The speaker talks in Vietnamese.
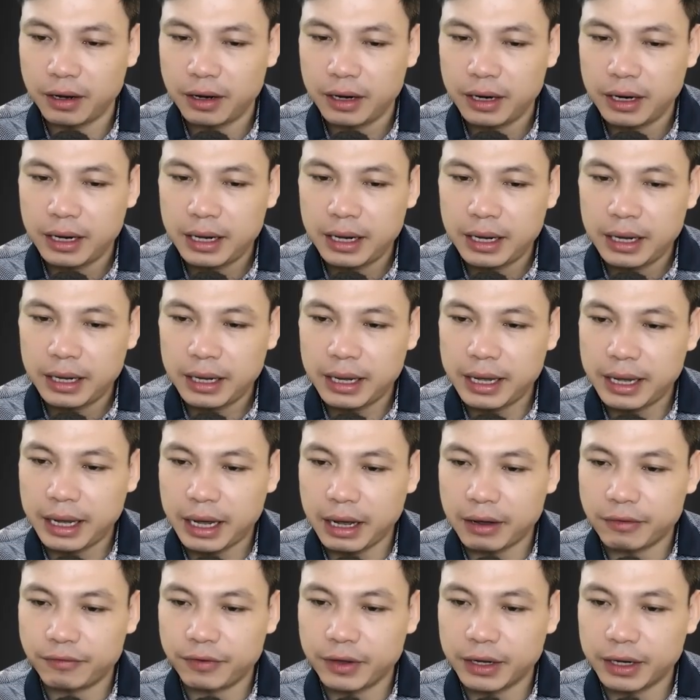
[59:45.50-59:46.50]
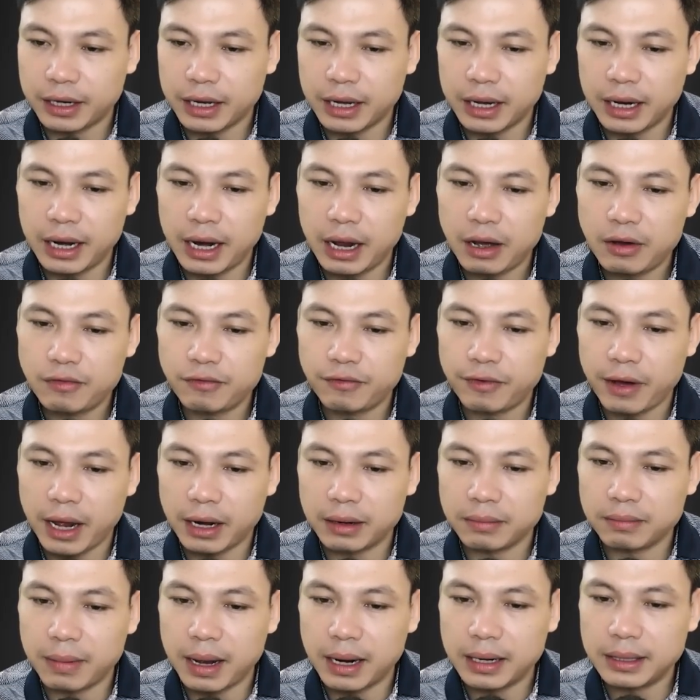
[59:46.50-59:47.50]
Lão Hoàng vừa đặt mông xuống
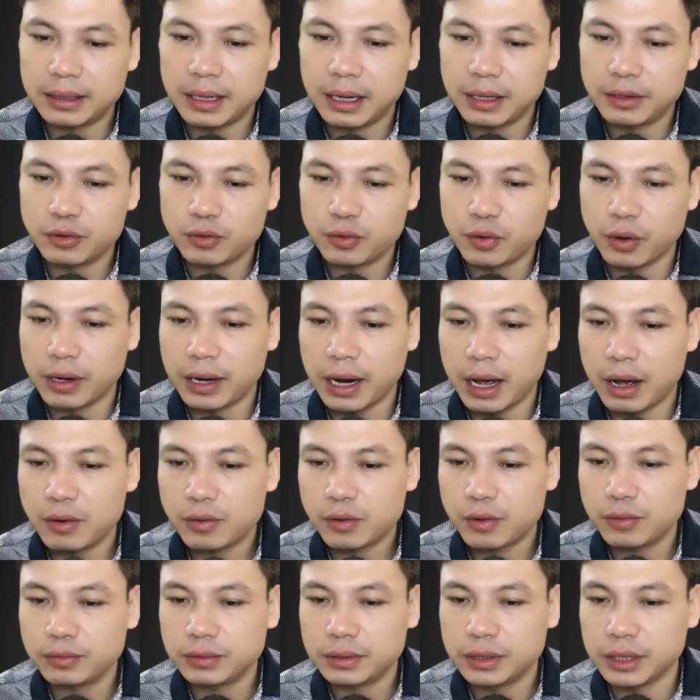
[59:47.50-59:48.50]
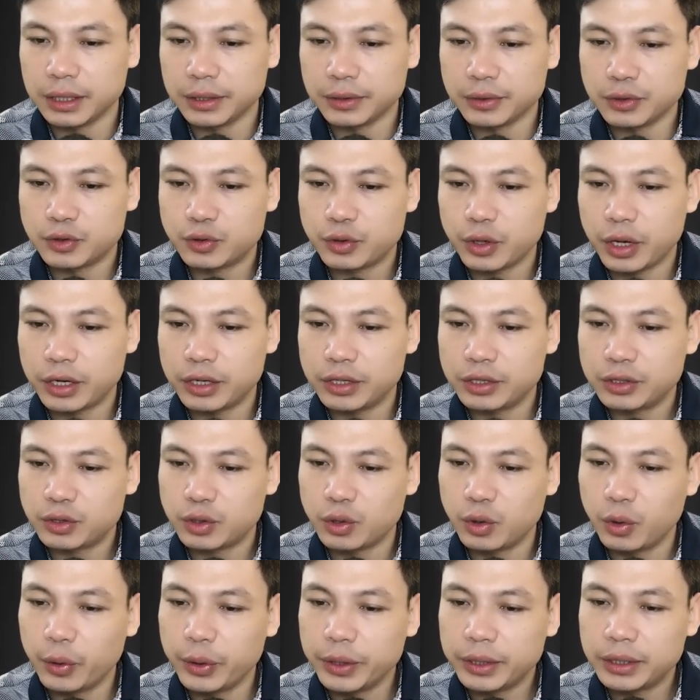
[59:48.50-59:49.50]
thì cũng là lúc bà chủ bưng nước
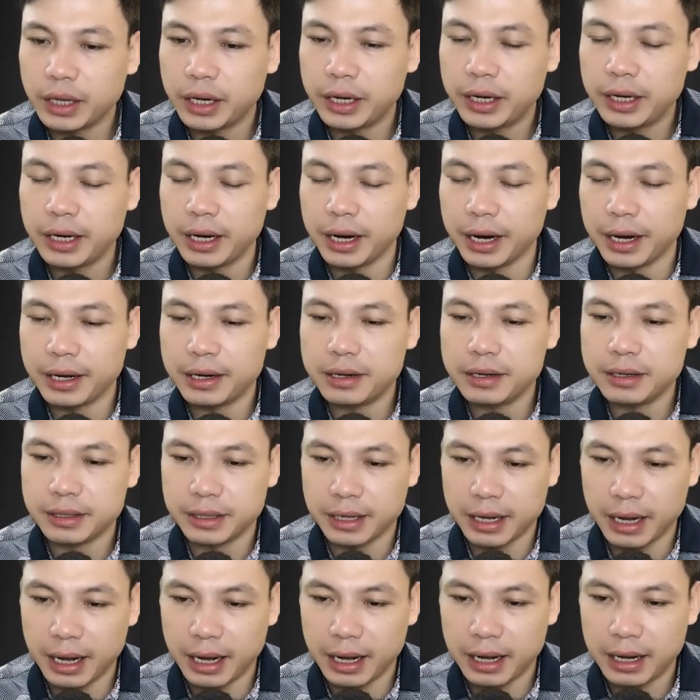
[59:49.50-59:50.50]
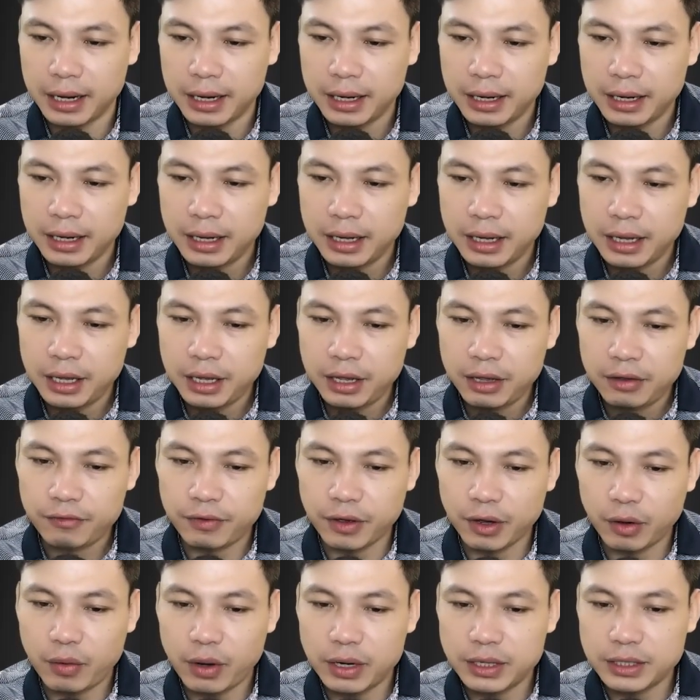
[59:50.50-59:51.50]
ra. Lão toàn bưng một cốc nước
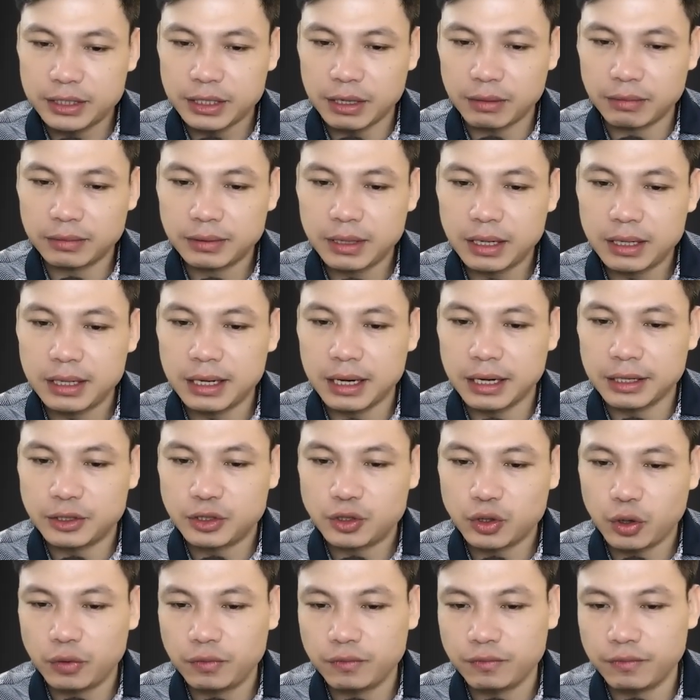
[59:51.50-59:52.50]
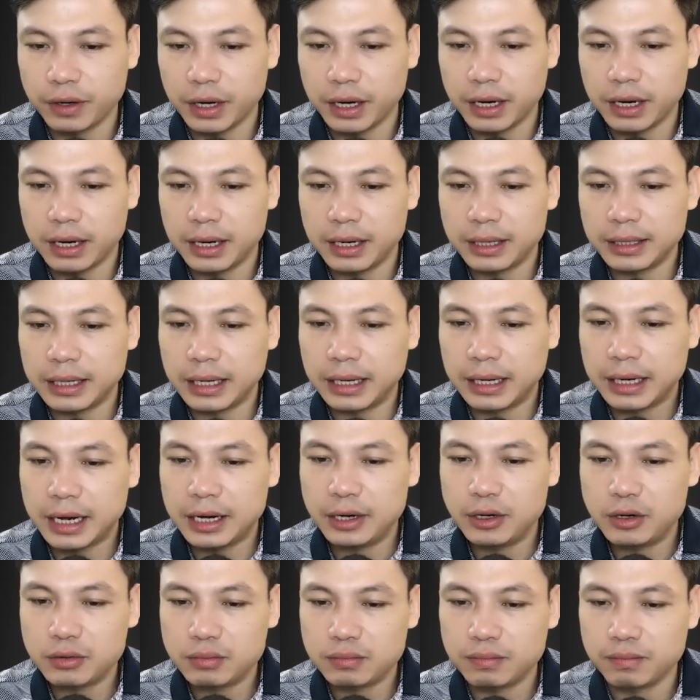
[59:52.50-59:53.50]
thì đã bị Thắng giật lại. Ấy chết,
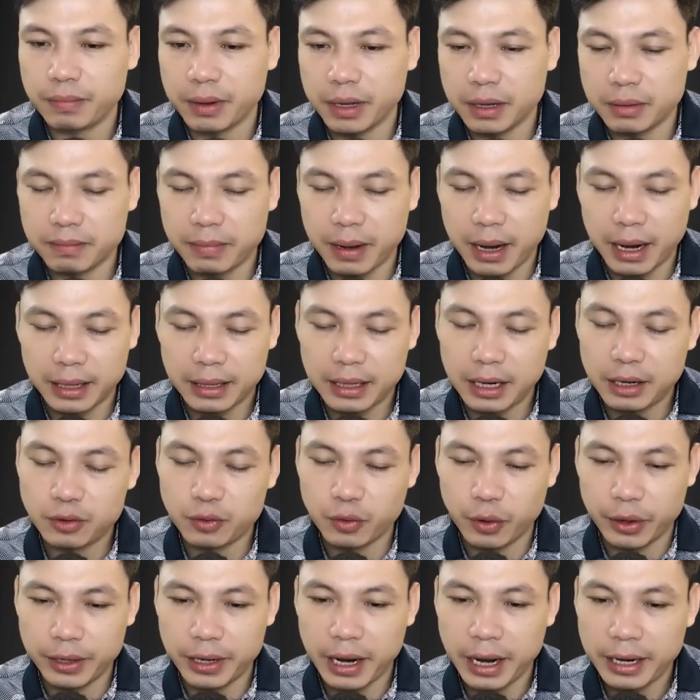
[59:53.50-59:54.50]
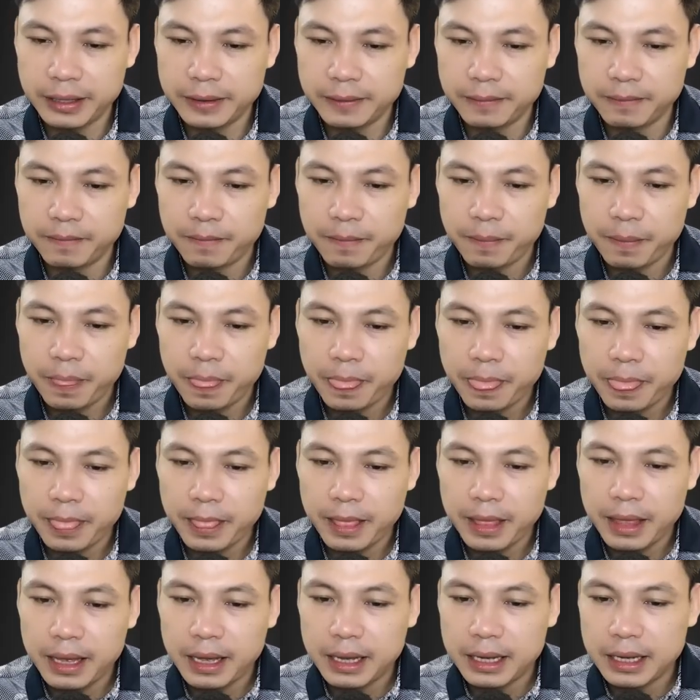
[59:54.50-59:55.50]
chúng con gọi cho mình thôi chứ chưa
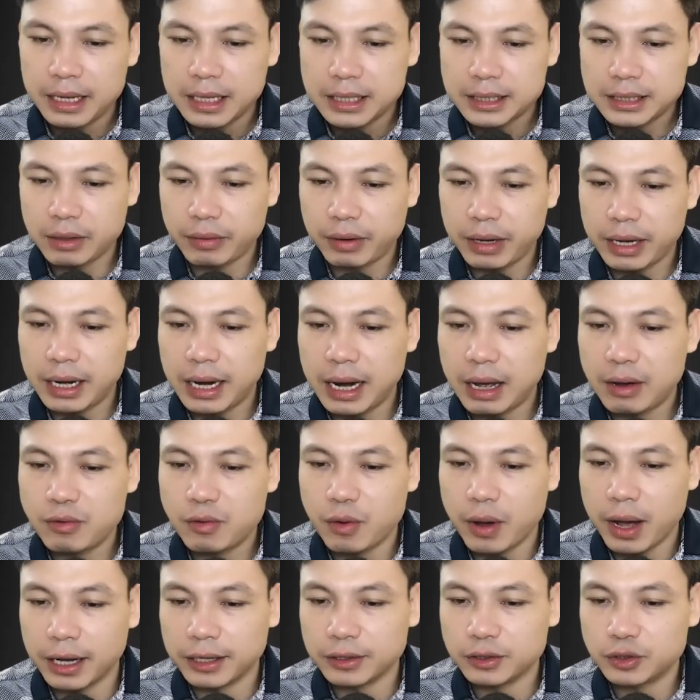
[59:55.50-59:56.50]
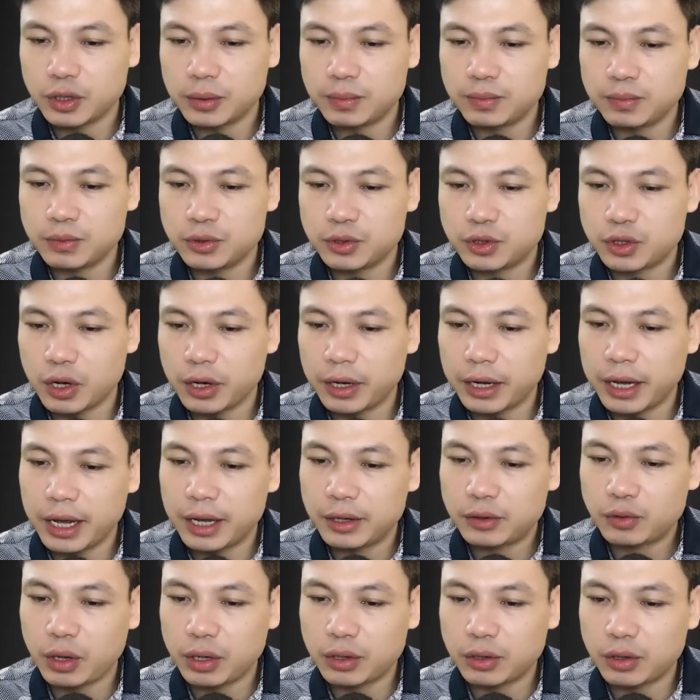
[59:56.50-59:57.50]
có gọi phần của thầy, thầy tự gọi đi.
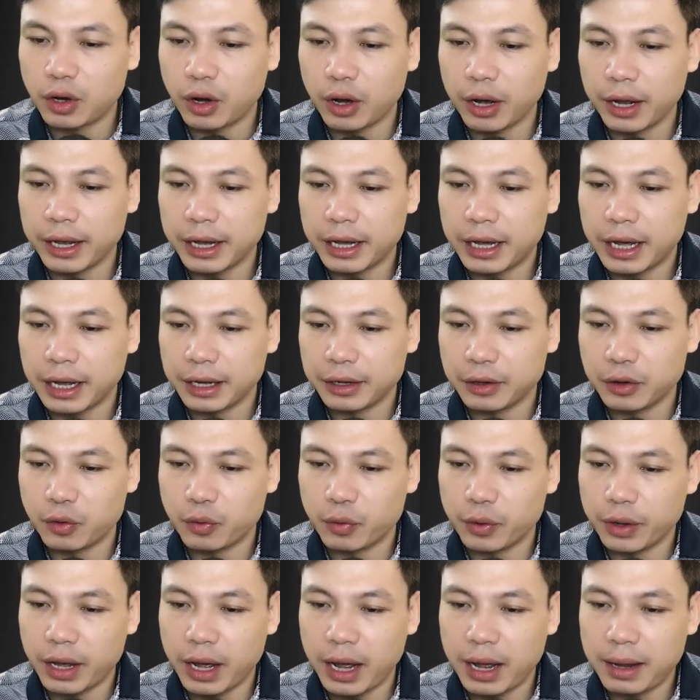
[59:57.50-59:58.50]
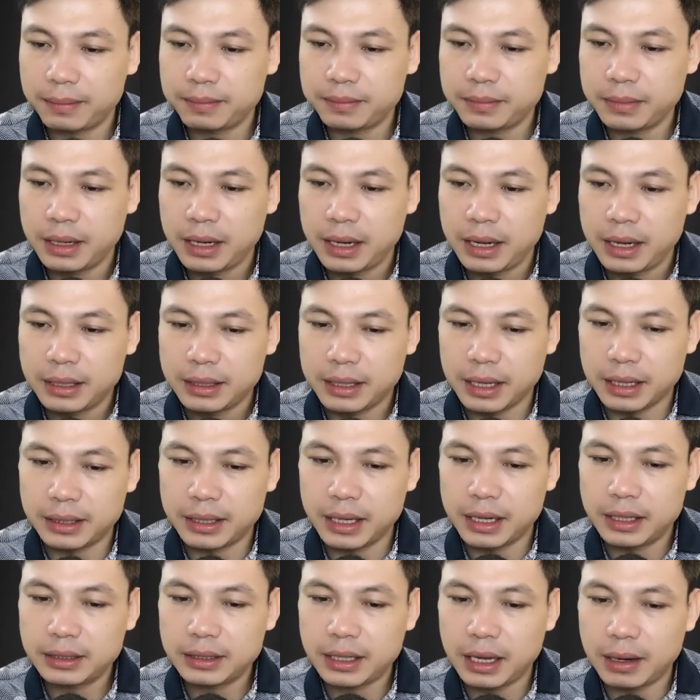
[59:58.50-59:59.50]
Lão Hoàng liền trợn
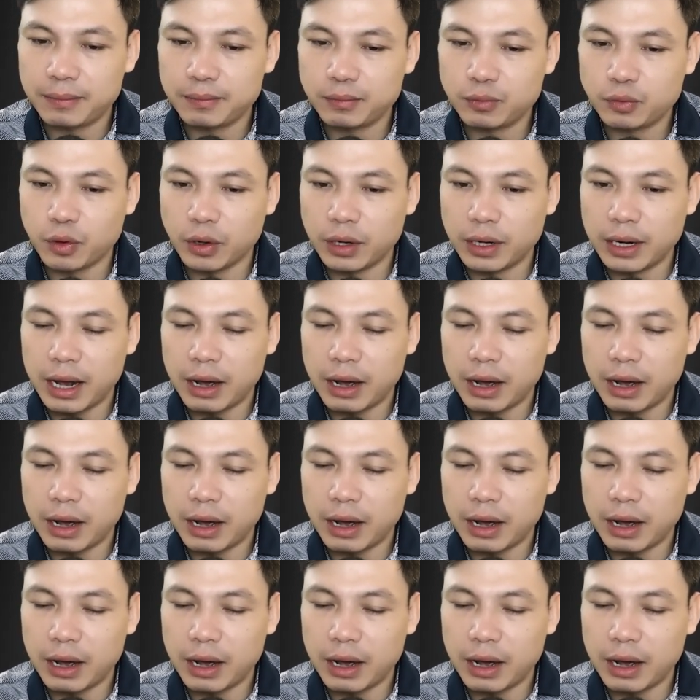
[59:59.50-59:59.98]
mắt, lão chỉ